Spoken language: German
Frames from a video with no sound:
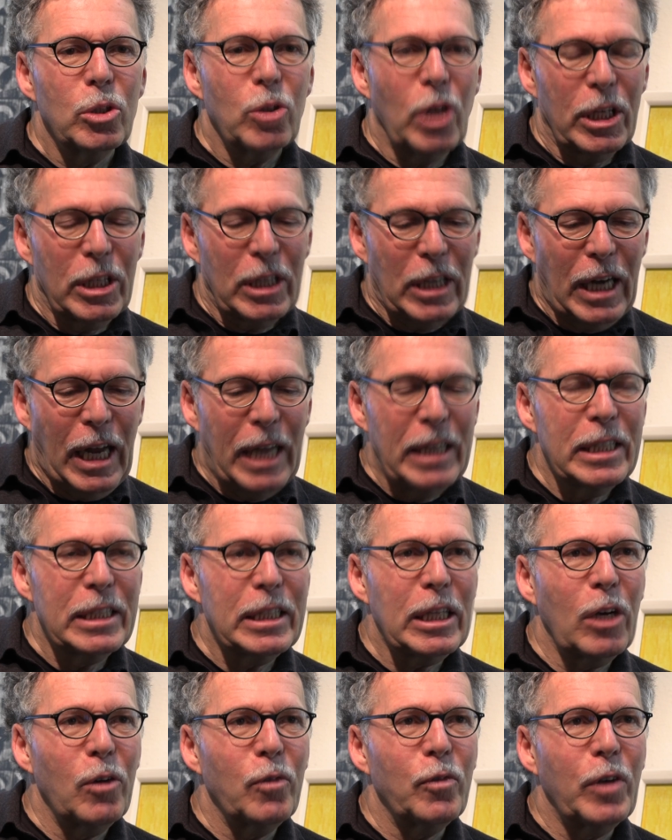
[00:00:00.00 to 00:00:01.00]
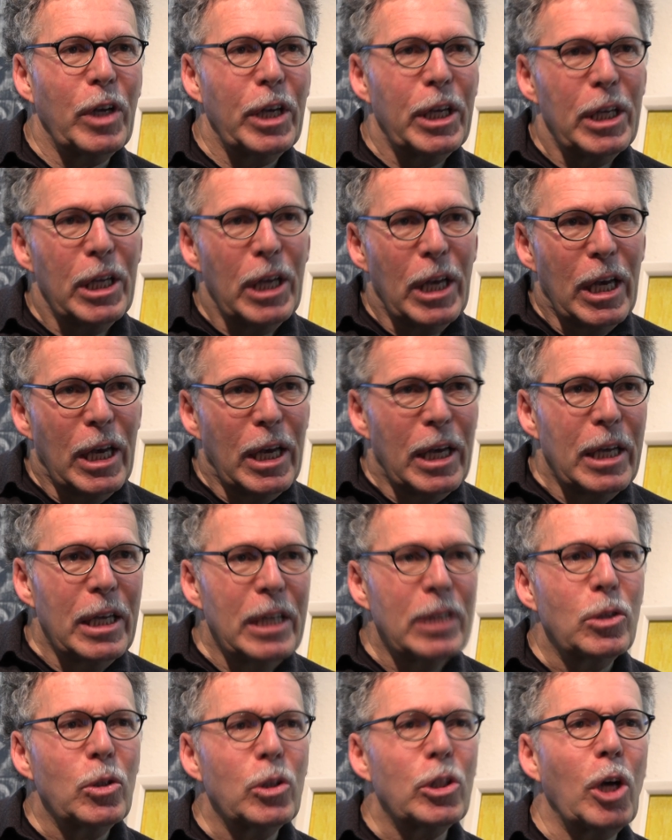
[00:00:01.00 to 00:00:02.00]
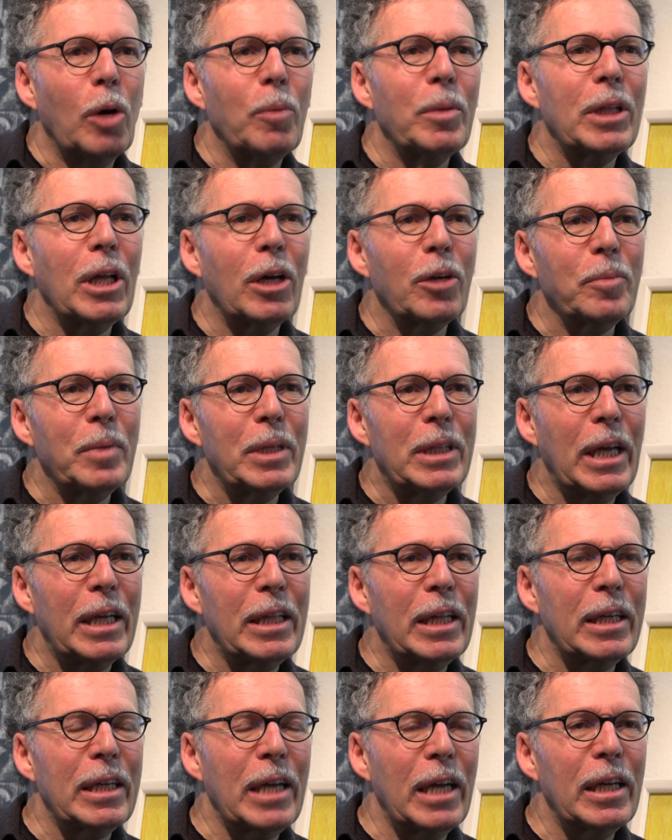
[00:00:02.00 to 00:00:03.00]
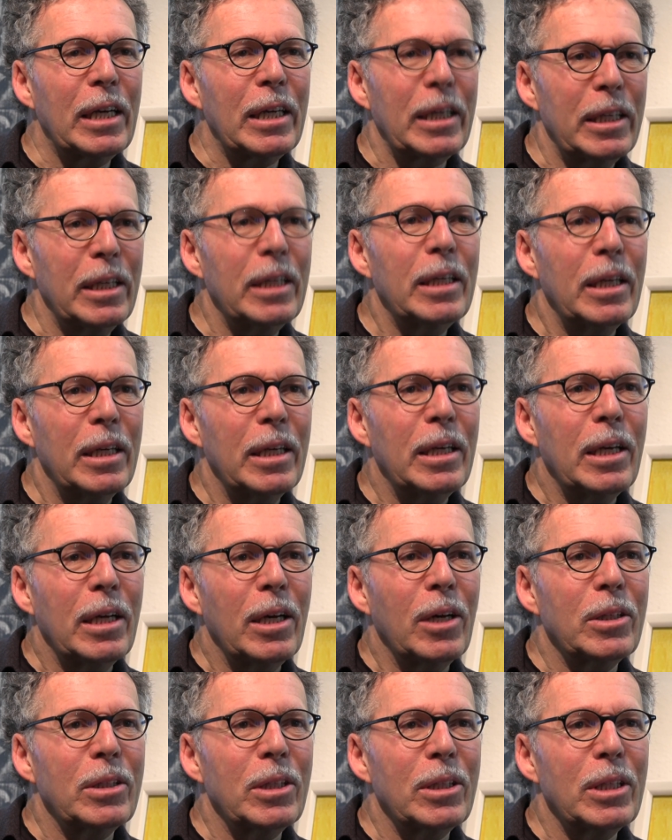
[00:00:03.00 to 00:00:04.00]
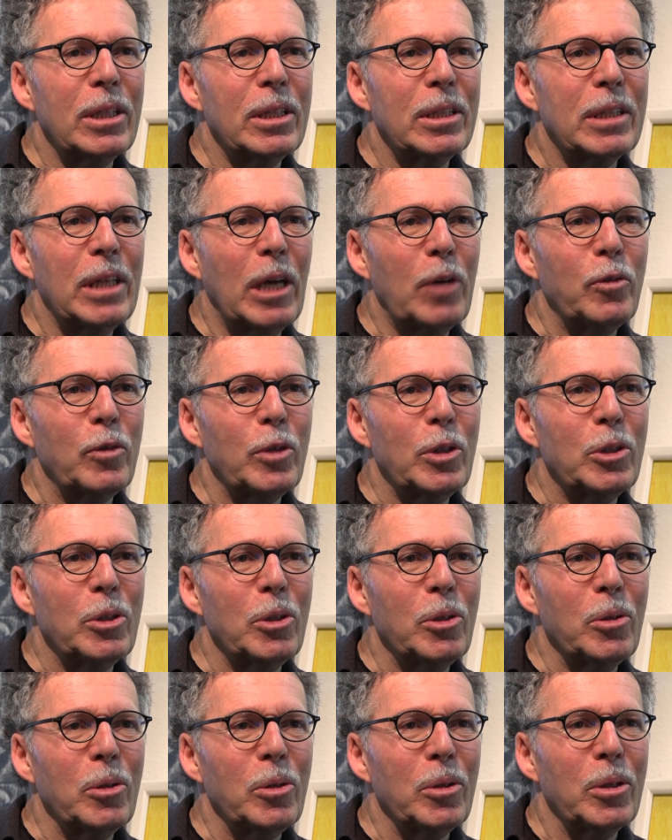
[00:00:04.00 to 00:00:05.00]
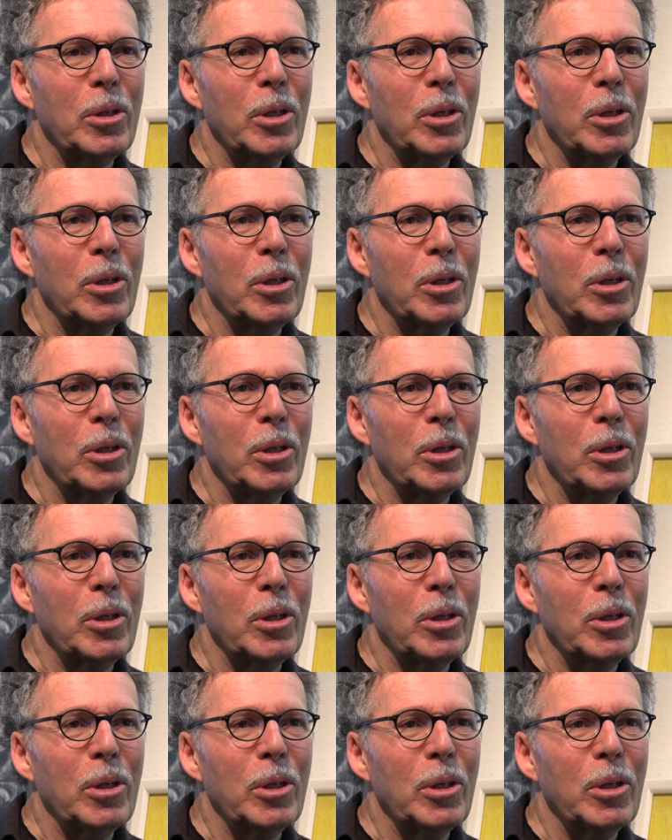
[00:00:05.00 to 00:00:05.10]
so ein kleines Café, in Zusammenhang mit einer Galerie hat er das aufgezogen.